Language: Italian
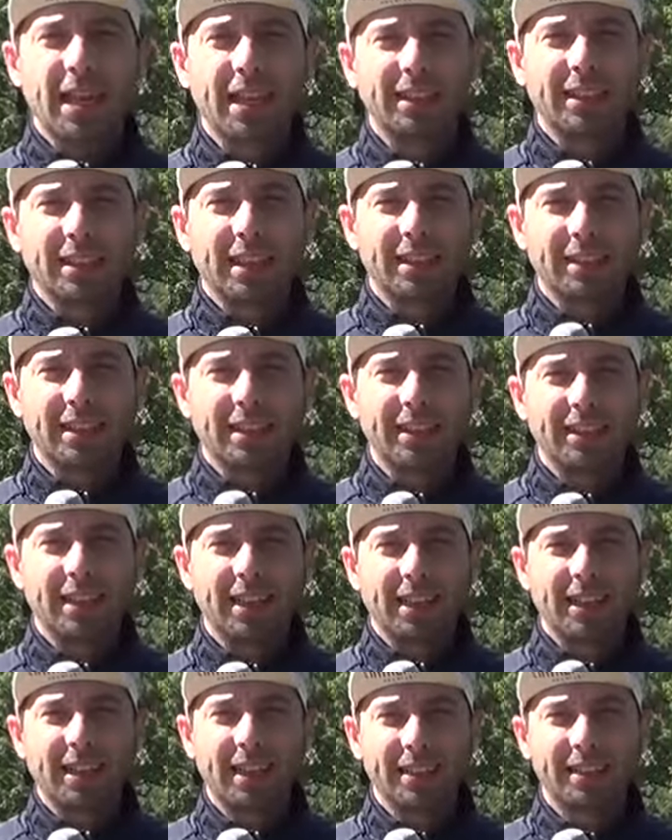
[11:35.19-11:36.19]
dedicata alla
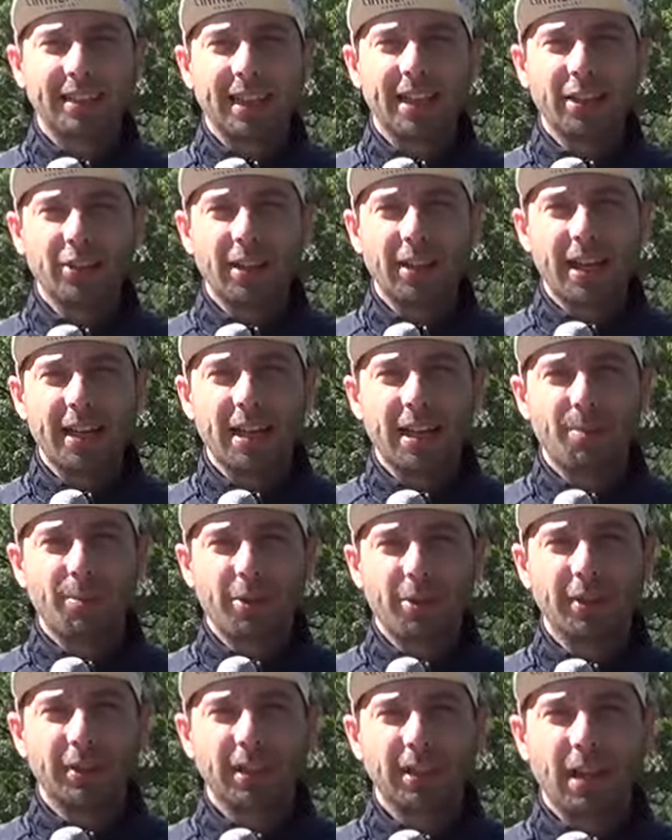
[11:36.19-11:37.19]
salita che da Scandolaia
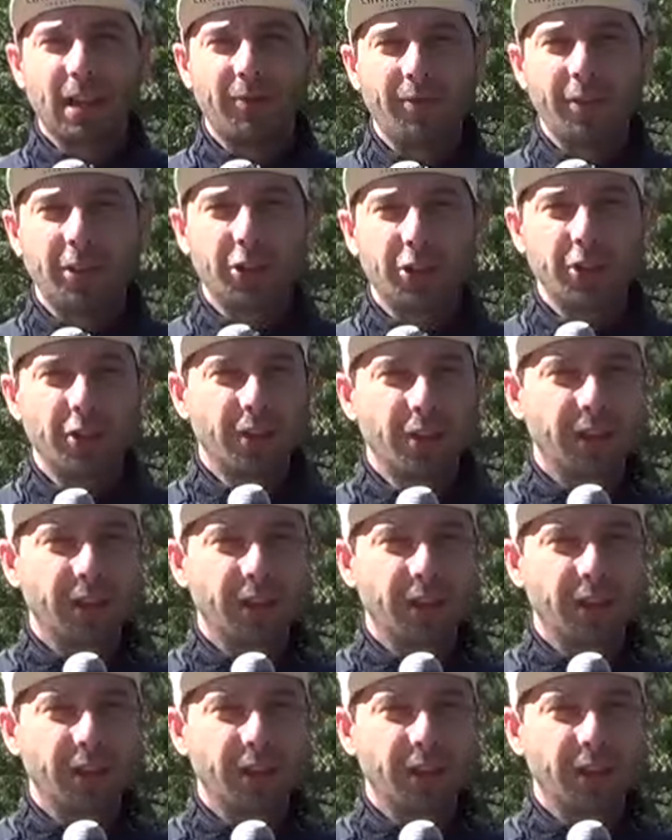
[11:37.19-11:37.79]
porta a Felcino